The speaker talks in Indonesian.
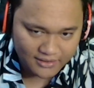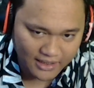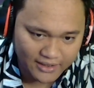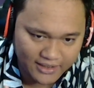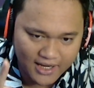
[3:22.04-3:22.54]

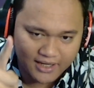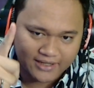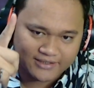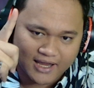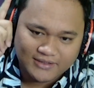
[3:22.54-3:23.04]
Nah ini ya
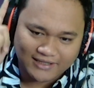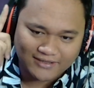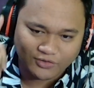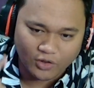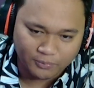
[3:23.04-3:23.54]
guys ya
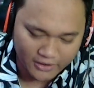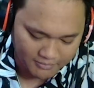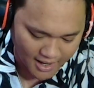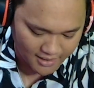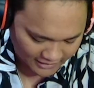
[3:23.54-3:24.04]
Season
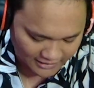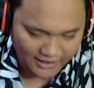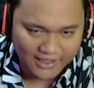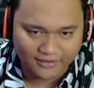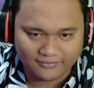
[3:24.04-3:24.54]
25, kita
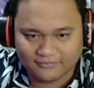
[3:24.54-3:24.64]
lihat